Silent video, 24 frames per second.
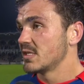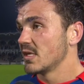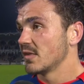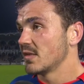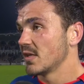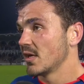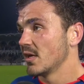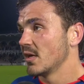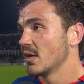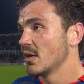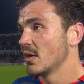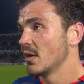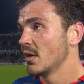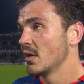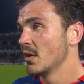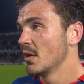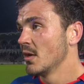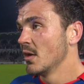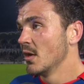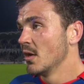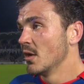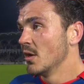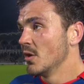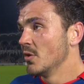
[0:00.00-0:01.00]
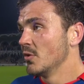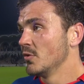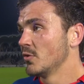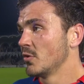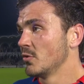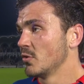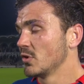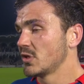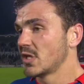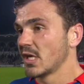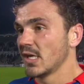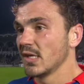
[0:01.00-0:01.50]
C'était une de
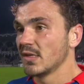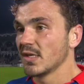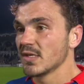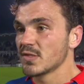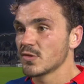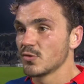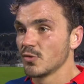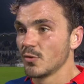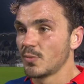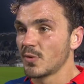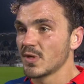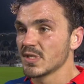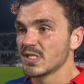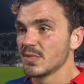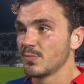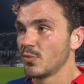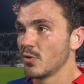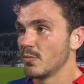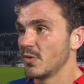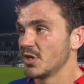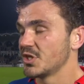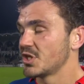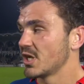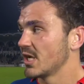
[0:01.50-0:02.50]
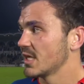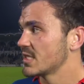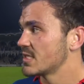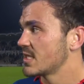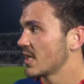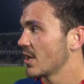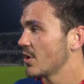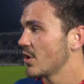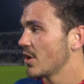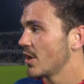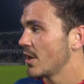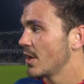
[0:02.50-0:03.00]
nos qualités sur nos principaux matchs à
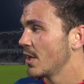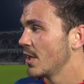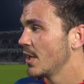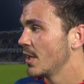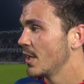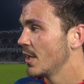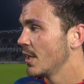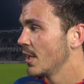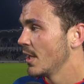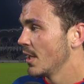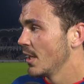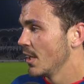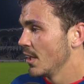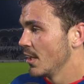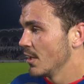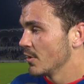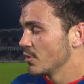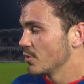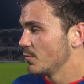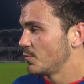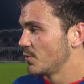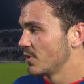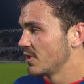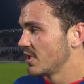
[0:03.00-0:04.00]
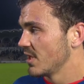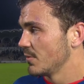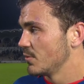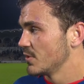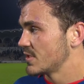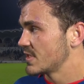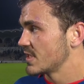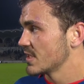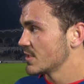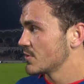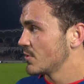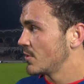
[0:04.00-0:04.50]
l'extérieur depuis le début
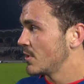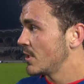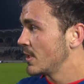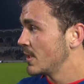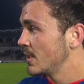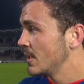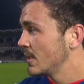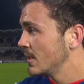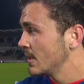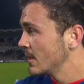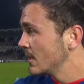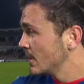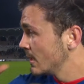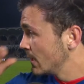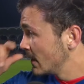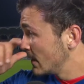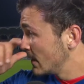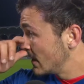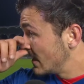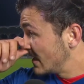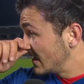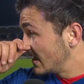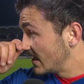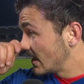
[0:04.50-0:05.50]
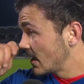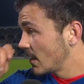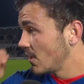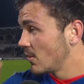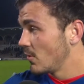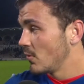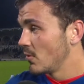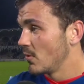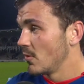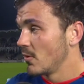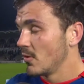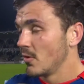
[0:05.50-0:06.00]
de saison. Et là,
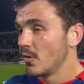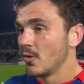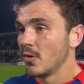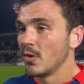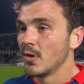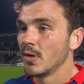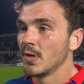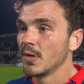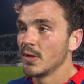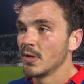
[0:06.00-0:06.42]
on,